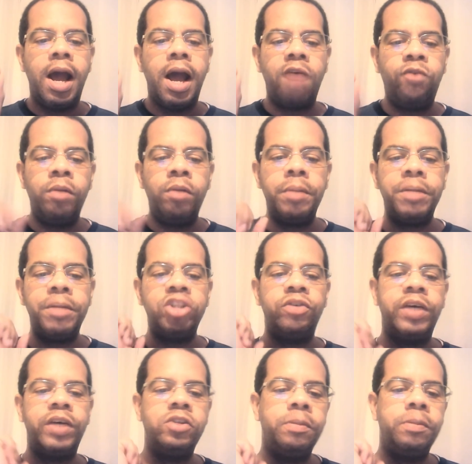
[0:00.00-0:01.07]
a forma mais
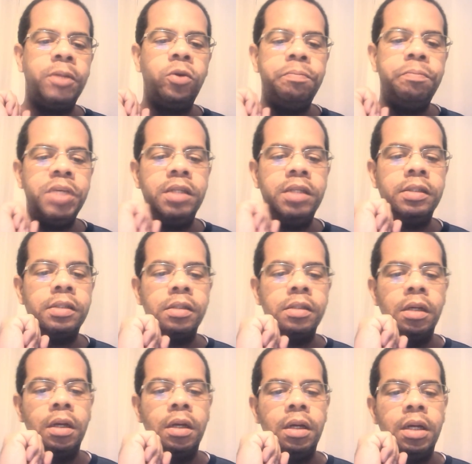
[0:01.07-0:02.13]
fácil é pelo
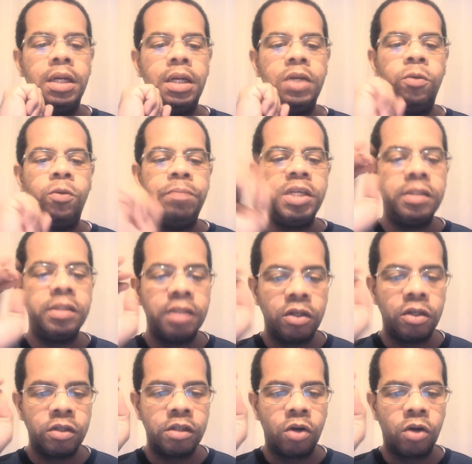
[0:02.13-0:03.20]
Pix. E o Pix da
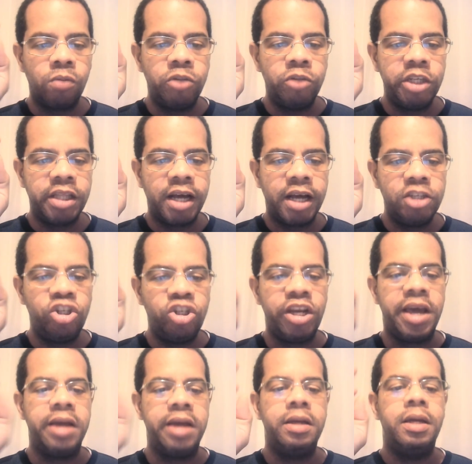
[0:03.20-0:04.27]
nossa comunidade
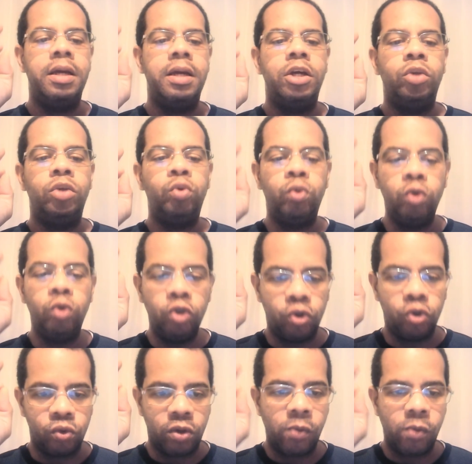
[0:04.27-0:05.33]
é tudo
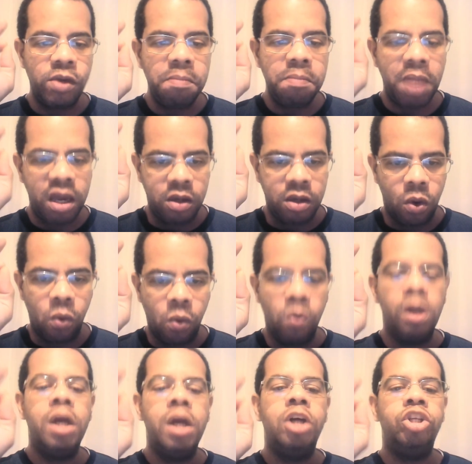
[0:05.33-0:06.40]
junto, é um e-mail
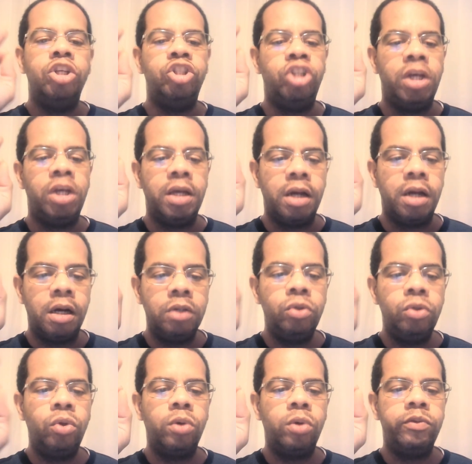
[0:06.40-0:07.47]

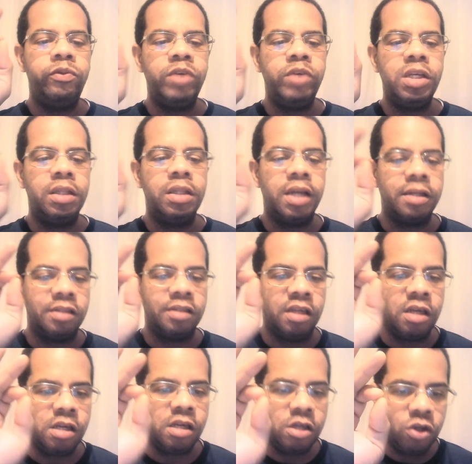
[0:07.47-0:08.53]

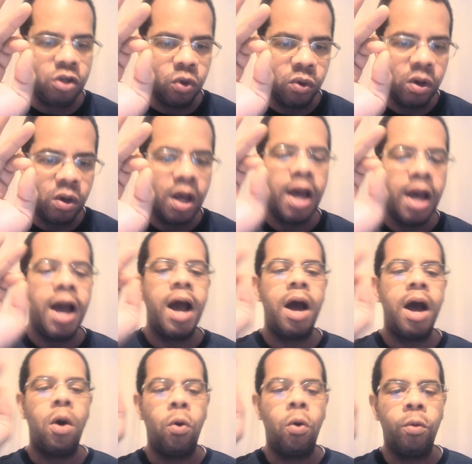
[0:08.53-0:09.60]

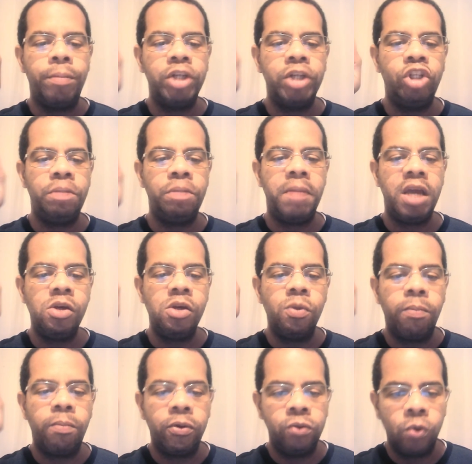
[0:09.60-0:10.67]

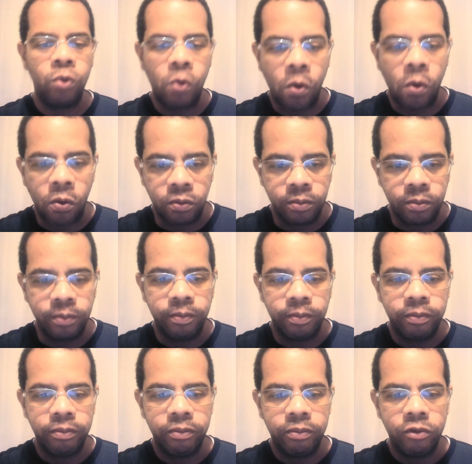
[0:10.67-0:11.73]
gerandovidasrio@gmail.com.
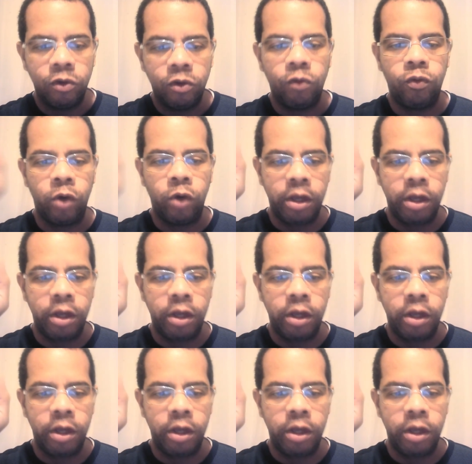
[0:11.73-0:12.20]
Vou